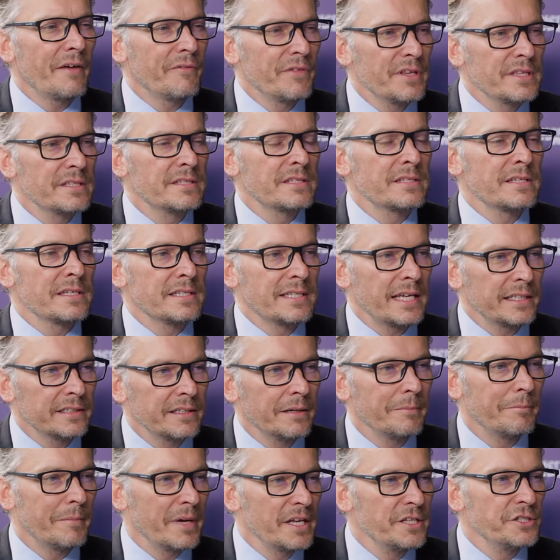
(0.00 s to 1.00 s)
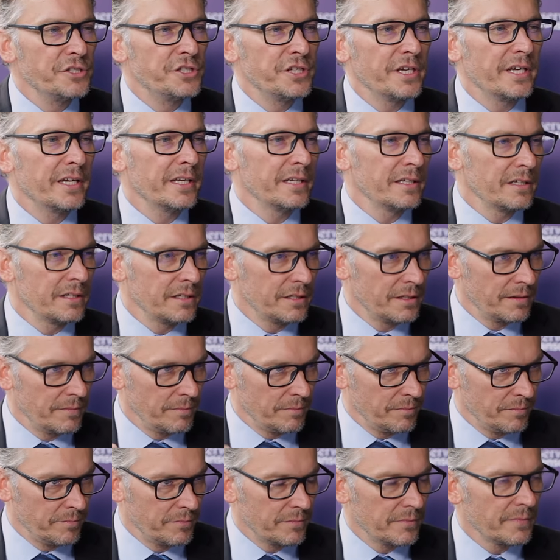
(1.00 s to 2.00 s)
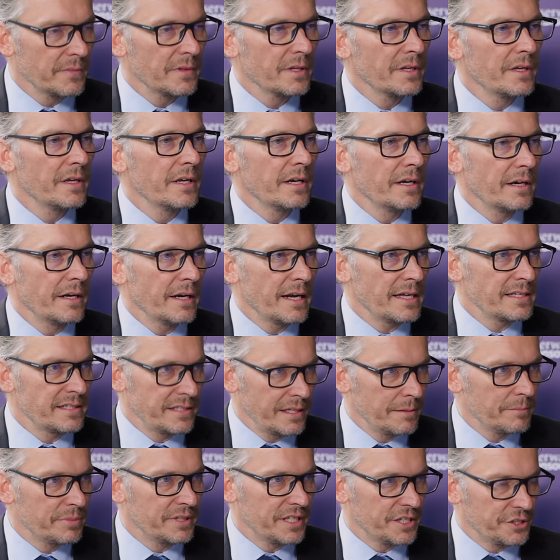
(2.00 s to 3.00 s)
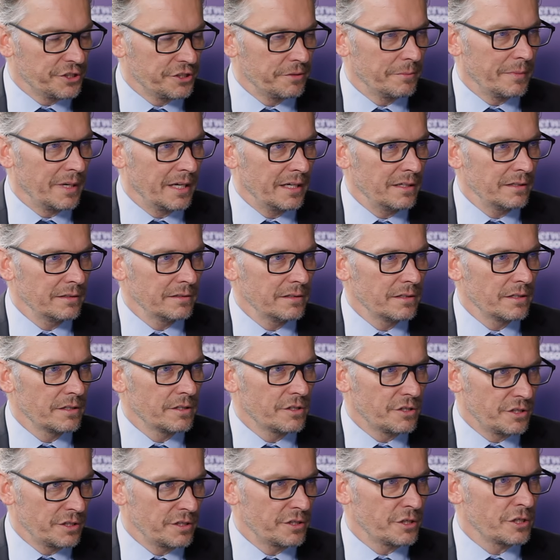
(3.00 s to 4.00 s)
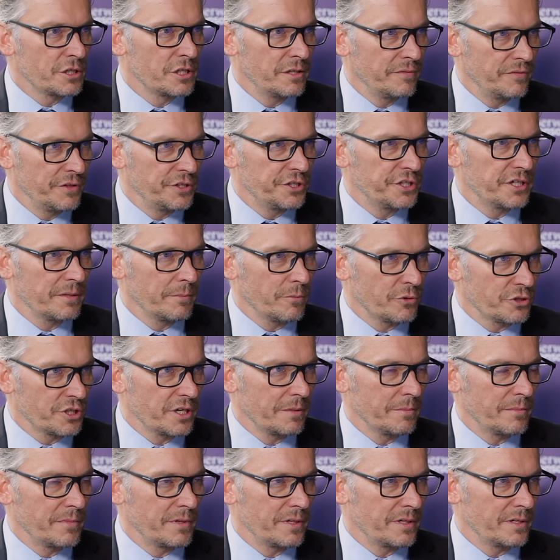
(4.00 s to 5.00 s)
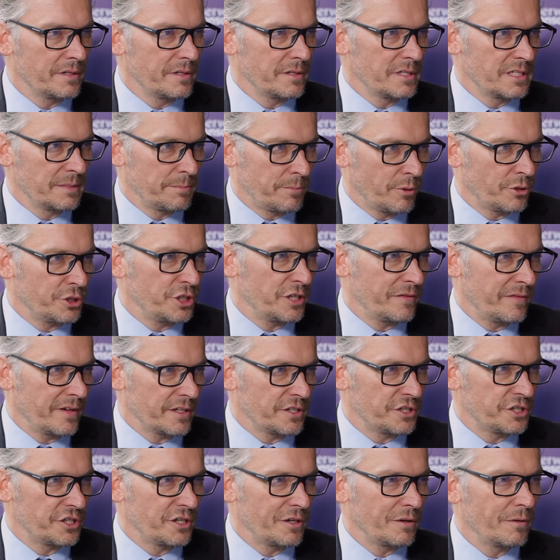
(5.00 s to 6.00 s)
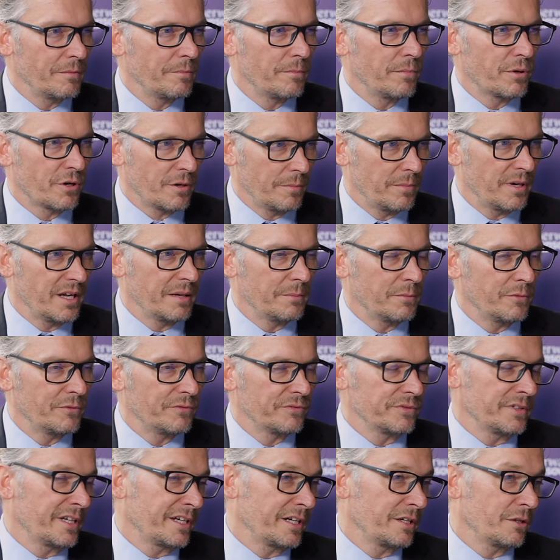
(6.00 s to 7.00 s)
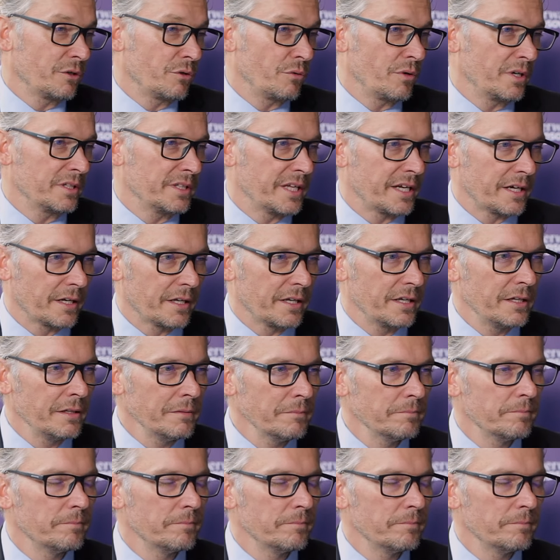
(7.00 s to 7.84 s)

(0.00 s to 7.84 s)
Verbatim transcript: więc zatem będzie następna zima, czy rzeczywiście możemy spodziewać się problemów na rynku energii?